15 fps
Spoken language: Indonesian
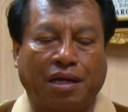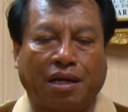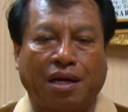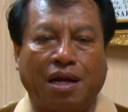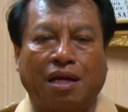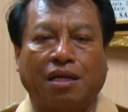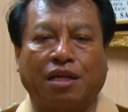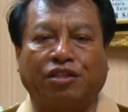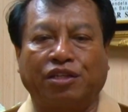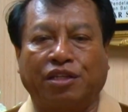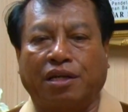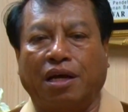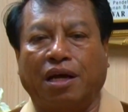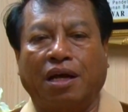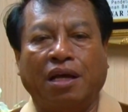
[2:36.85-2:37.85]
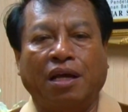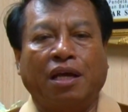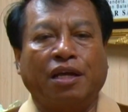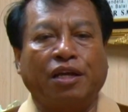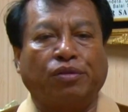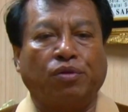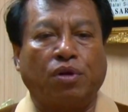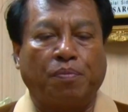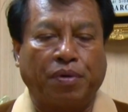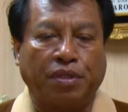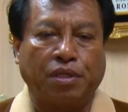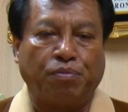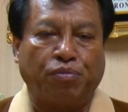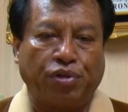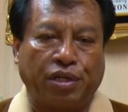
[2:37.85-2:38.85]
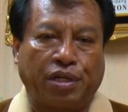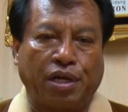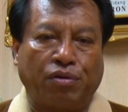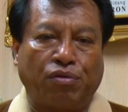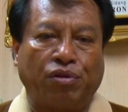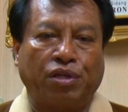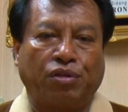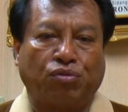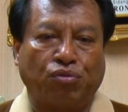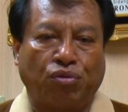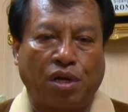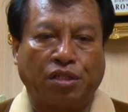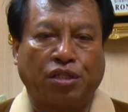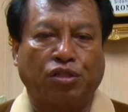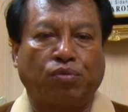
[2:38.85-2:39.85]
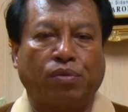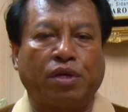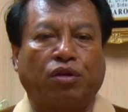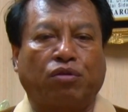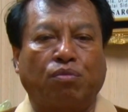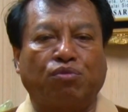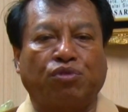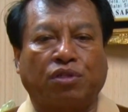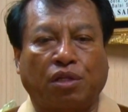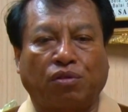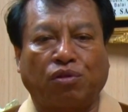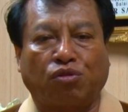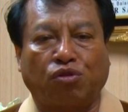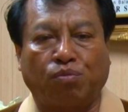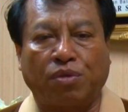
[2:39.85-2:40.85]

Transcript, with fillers: Karena hanya jika itu dapat diberikan oleh Tuhan sesuai Yakobus 17